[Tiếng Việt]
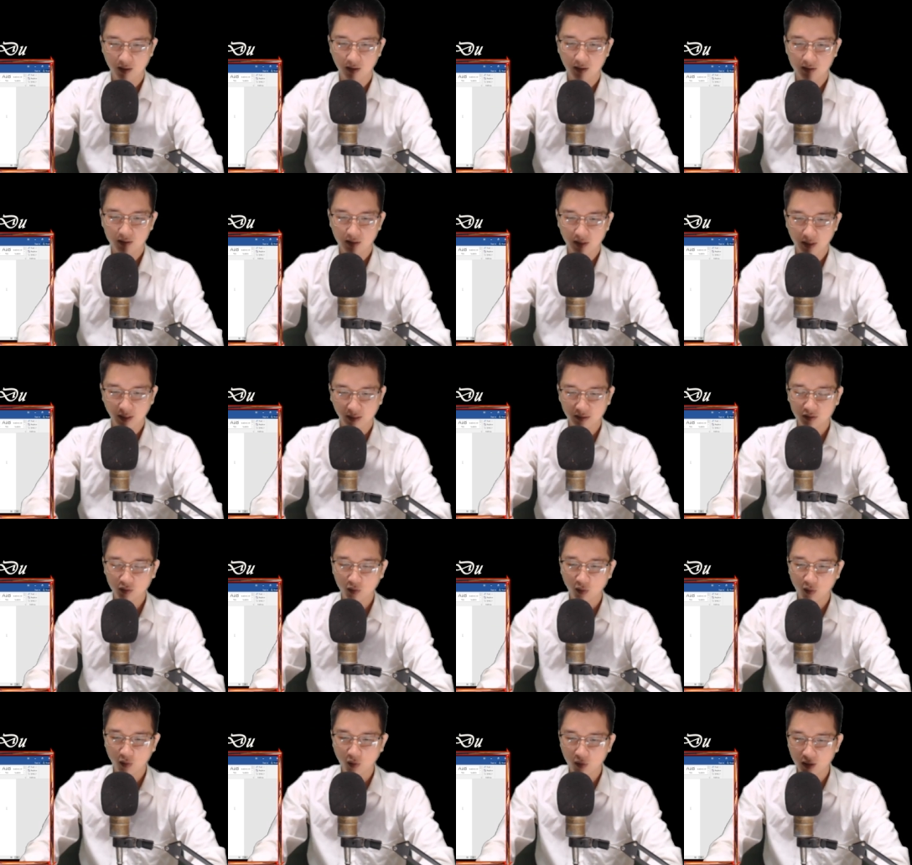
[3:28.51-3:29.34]
khiến
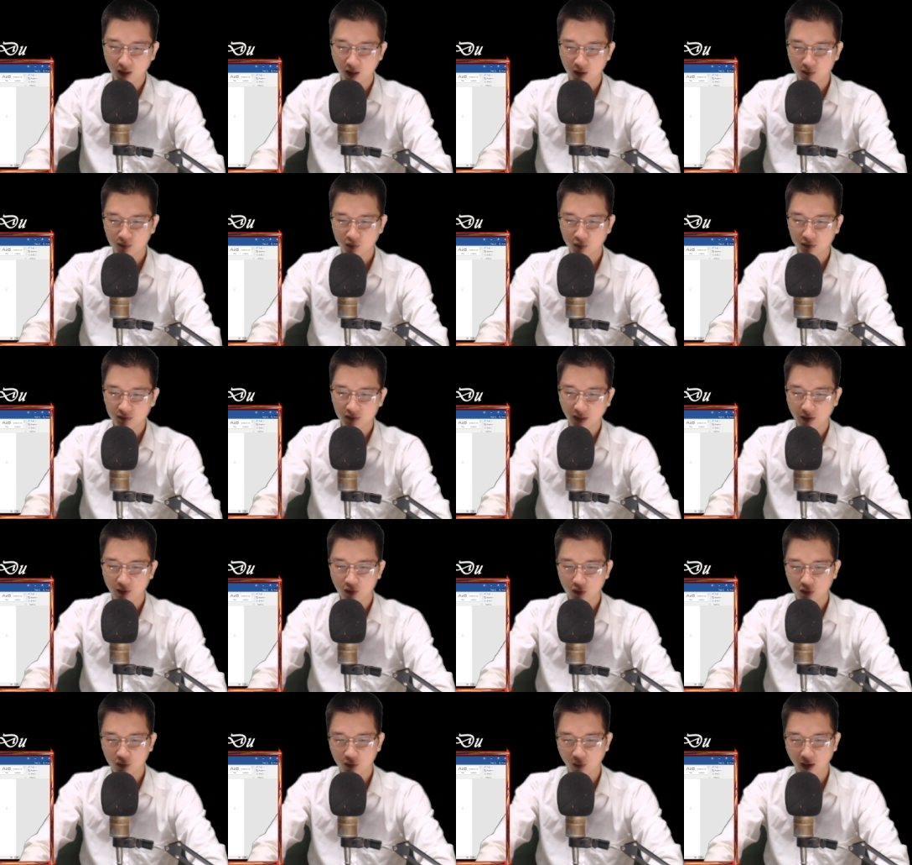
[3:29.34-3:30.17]
Tô Ngộ Không bỗng thấy
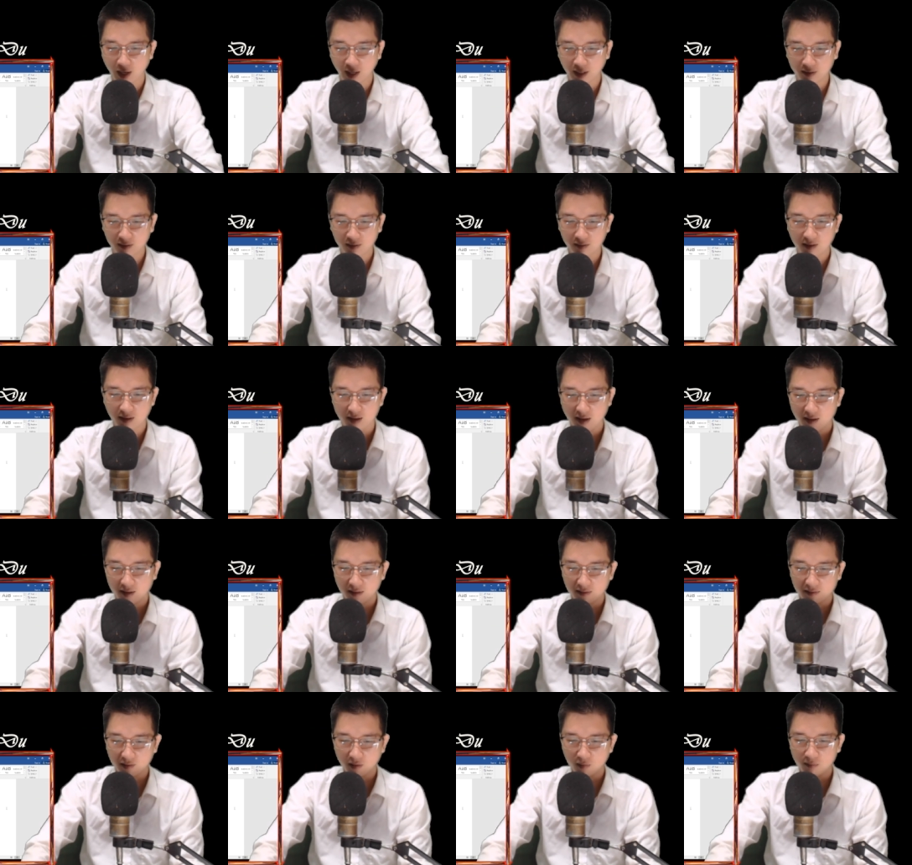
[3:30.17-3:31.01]
hốt hoảng,
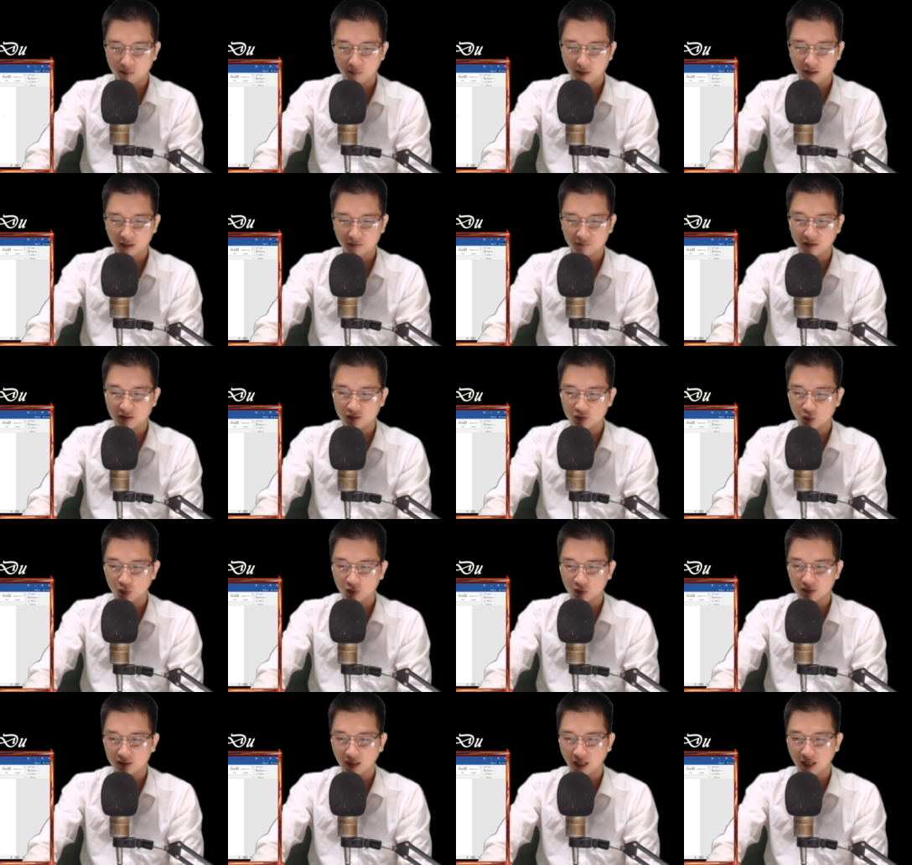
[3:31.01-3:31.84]
không biết phải
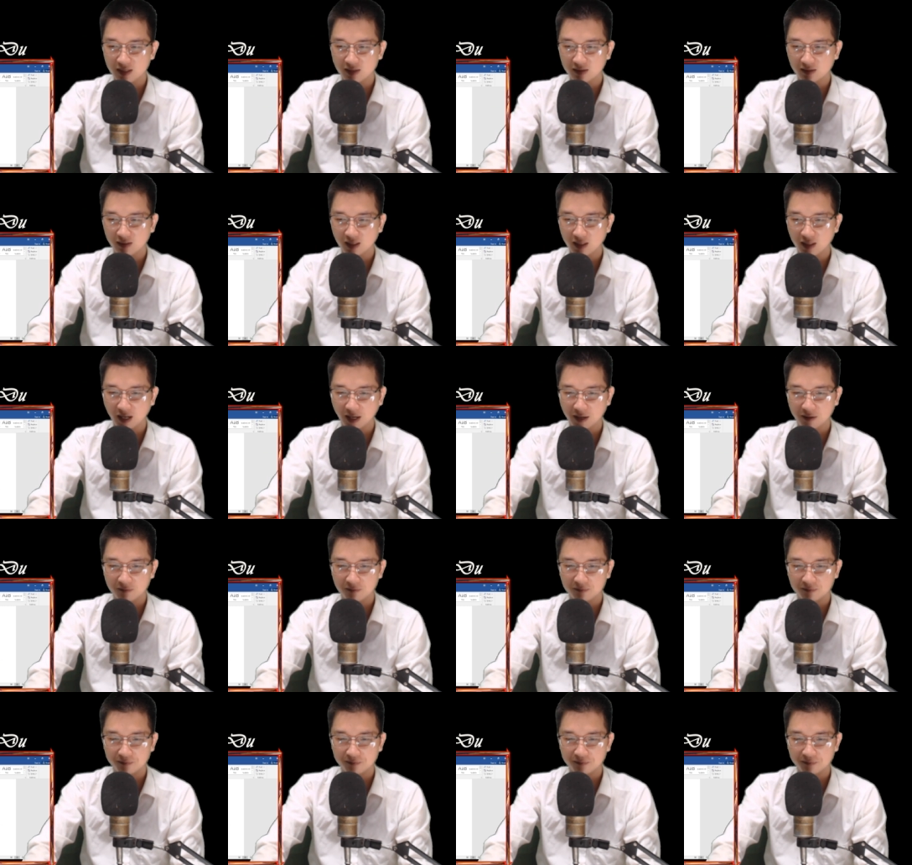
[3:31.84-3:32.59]
xuống tay như thế nào.